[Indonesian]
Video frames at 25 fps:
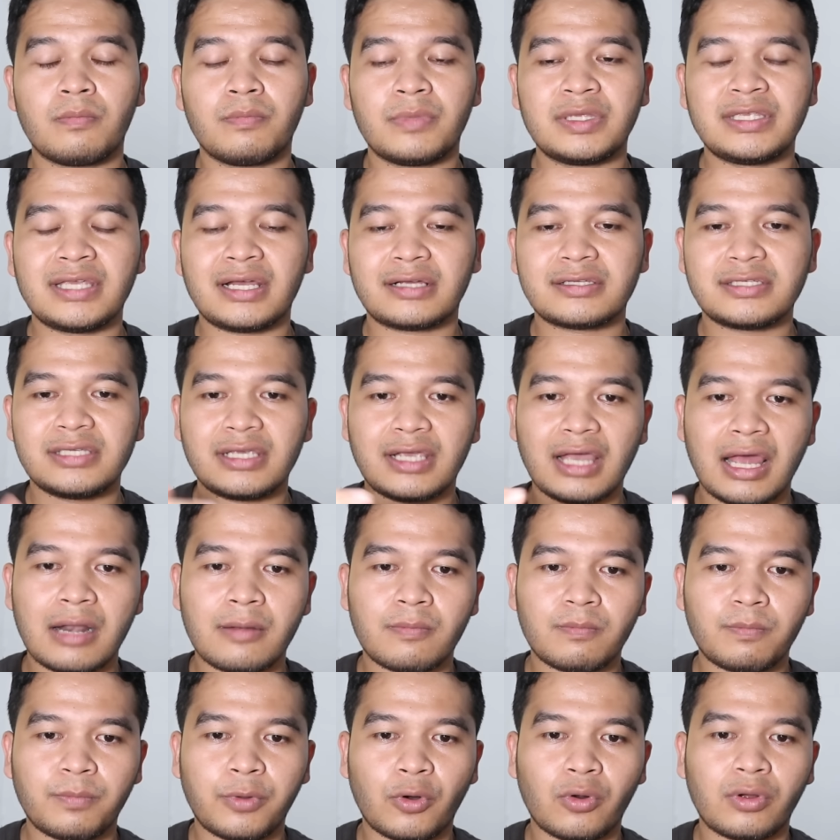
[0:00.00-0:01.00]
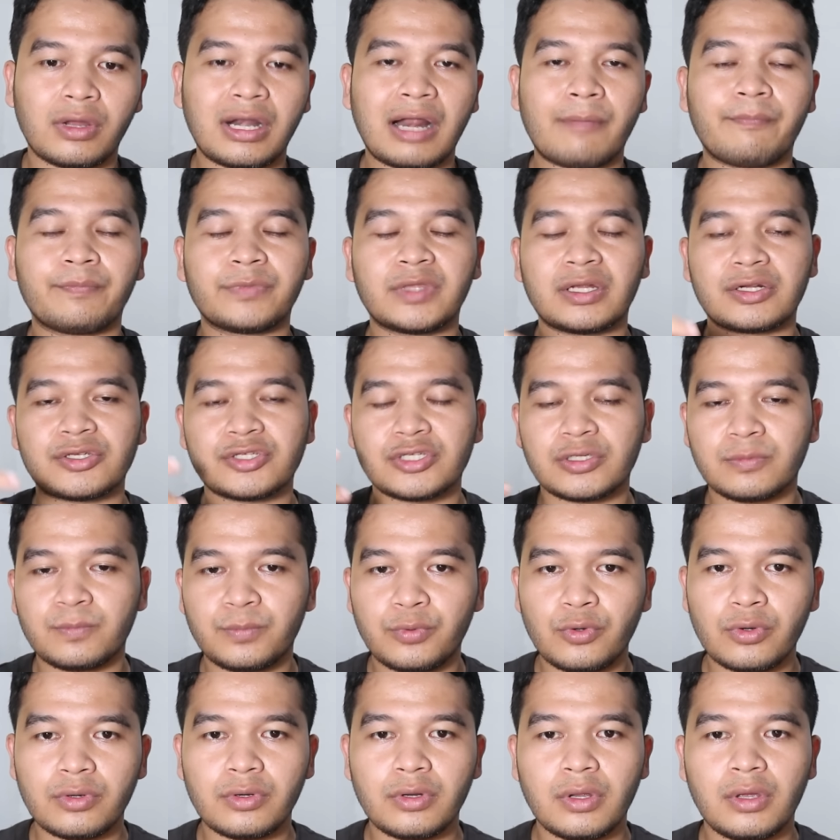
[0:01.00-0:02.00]
menyaksikan program
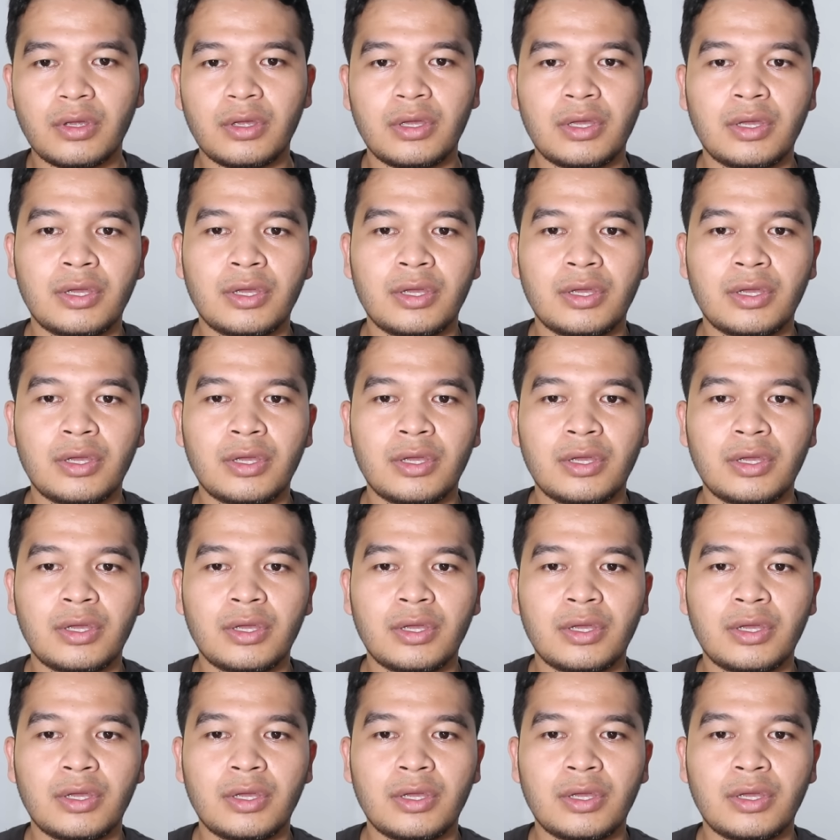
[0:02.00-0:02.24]
tersebut